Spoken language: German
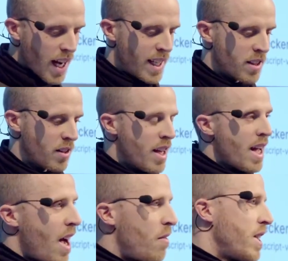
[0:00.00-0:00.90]
Also
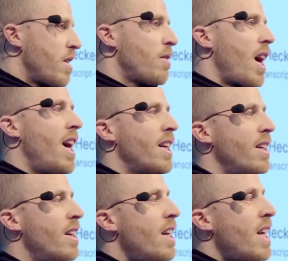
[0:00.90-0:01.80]
einfach die
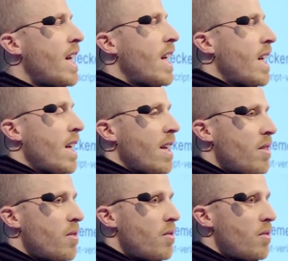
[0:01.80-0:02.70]
Frage,
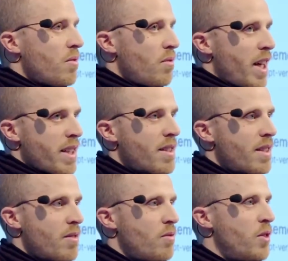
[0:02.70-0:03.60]
was